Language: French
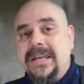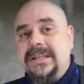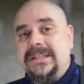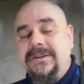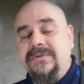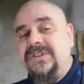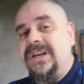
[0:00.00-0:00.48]

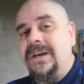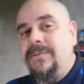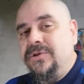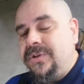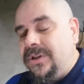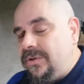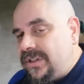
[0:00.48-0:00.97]
Si vous avez
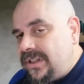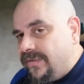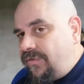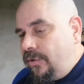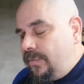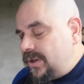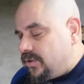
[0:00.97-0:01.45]
besoin d'autres
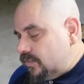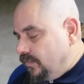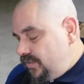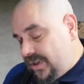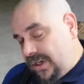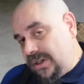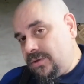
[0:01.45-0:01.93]
informations,
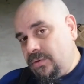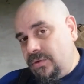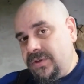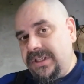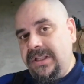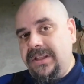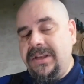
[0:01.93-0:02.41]
vous allez sur
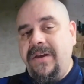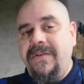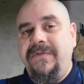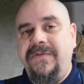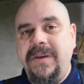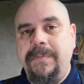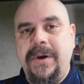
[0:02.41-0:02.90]
le site
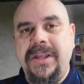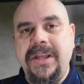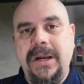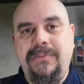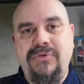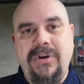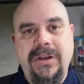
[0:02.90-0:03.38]

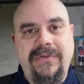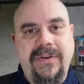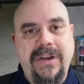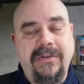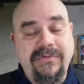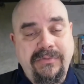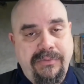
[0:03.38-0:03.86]

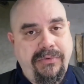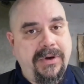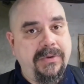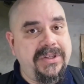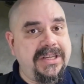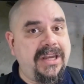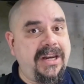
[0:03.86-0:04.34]
vipanel.fr. Vous pouvez
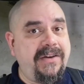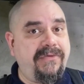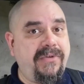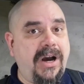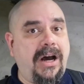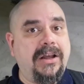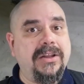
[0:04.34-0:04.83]
aussi aller
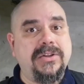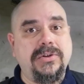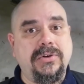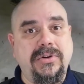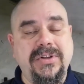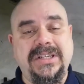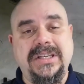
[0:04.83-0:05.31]
voir
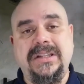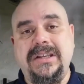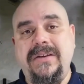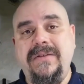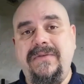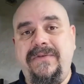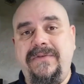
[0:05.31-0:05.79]
sur le site
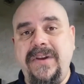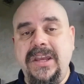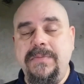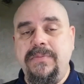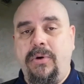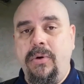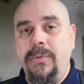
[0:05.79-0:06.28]

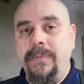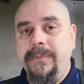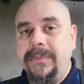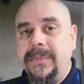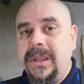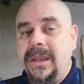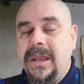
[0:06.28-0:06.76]
ViPro.
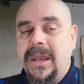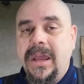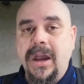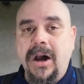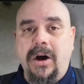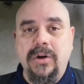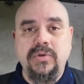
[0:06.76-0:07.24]

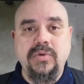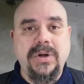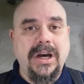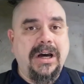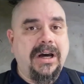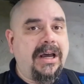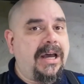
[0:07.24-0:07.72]
En tout
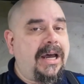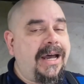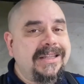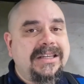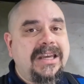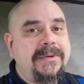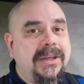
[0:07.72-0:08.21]
cas,
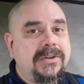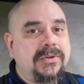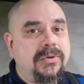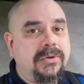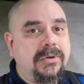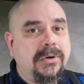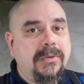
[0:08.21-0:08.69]
à très
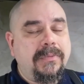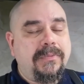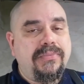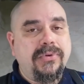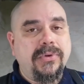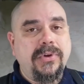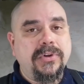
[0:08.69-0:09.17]
bientôt
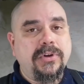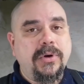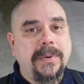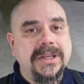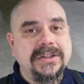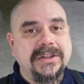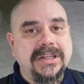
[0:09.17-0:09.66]
pour d'autres
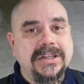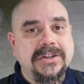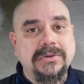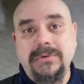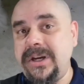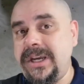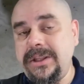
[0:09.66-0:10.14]

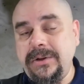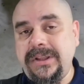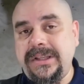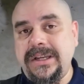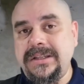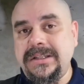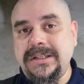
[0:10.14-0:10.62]
présentations et
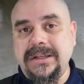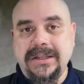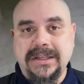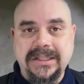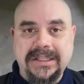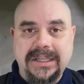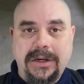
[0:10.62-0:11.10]
d'autres tests.
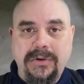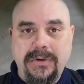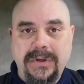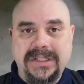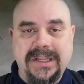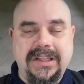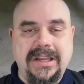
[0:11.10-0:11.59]

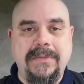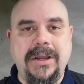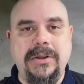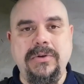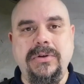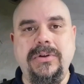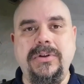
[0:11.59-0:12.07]
Salut, c'était
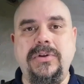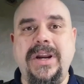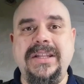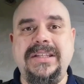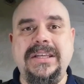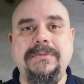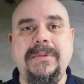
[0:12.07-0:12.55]
Manu de
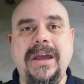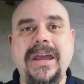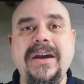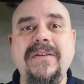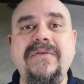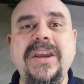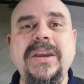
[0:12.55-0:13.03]
la team
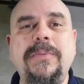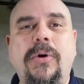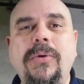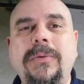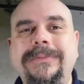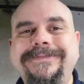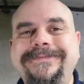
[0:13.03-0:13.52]

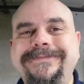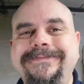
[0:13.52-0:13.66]
ViPro.